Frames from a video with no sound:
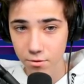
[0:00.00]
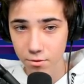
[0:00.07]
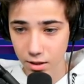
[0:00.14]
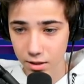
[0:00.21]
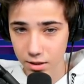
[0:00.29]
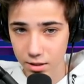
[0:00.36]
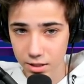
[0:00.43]

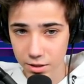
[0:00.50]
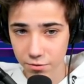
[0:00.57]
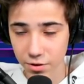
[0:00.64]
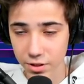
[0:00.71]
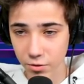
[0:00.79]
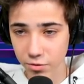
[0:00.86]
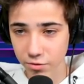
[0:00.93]
Ähm, die
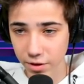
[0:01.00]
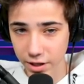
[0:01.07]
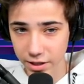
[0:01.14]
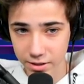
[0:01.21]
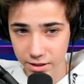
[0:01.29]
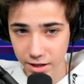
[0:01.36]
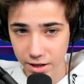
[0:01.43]
finde ich auf jeden Fall
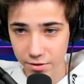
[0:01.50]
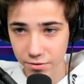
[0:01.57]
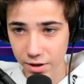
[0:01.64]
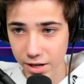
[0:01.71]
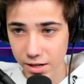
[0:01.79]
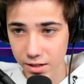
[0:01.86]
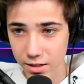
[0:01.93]
richtig geil,
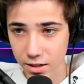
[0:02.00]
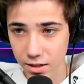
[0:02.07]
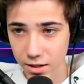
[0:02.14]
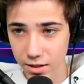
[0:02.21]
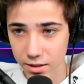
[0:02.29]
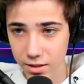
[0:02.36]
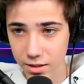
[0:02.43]
weil
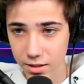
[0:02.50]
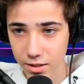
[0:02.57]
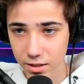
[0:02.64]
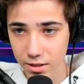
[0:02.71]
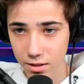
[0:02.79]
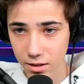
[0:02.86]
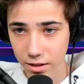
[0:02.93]

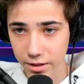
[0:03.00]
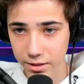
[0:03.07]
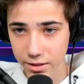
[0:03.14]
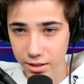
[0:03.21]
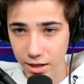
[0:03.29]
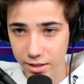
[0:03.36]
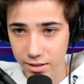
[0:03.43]
die
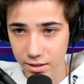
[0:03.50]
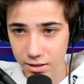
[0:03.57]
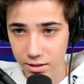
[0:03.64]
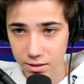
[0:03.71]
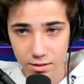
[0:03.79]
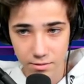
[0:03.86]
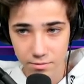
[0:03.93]
richtig leise
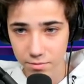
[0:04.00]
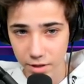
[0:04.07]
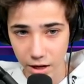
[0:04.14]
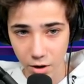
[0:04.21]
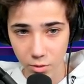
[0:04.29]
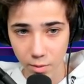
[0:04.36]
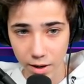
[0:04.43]
ist.
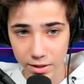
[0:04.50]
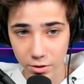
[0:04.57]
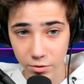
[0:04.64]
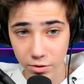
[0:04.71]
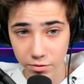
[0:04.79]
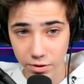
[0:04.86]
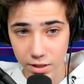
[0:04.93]
Ja, mag ich
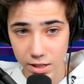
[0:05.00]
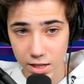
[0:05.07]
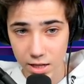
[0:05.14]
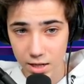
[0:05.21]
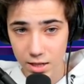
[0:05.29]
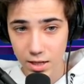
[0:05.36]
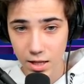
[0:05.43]
auf jeden Fall.
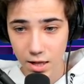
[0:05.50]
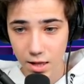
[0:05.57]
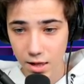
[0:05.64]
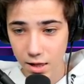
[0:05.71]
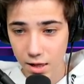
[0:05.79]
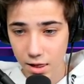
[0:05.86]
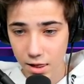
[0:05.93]

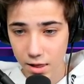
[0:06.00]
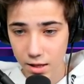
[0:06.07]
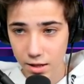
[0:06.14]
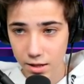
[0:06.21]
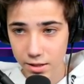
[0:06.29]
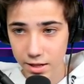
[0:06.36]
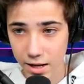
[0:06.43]

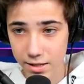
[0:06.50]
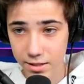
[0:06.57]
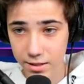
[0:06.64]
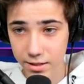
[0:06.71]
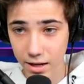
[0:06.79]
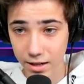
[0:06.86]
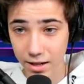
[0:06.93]
Die
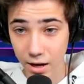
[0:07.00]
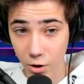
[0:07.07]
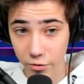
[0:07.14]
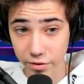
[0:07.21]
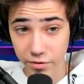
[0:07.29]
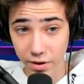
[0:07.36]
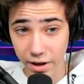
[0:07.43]
Allsichthacke,
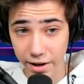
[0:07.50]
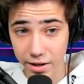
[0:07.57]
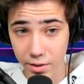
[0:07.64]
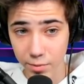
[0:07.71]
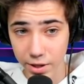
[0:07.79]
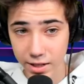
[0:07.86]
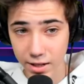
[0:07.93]
auf jeden Fall
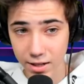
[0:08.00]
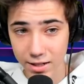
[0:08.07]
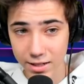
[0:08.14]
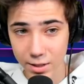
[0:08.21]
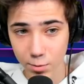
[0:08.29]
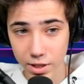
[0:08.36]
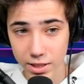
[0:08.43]
einer meiner
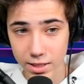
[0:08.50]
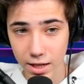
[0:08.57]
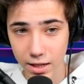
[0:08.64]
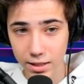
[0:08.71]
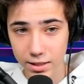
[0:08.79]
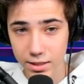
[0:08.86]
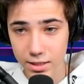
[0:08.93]

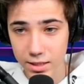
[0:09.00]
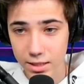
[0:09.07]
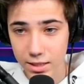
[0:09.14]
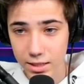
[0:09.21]
Lieblingshacken.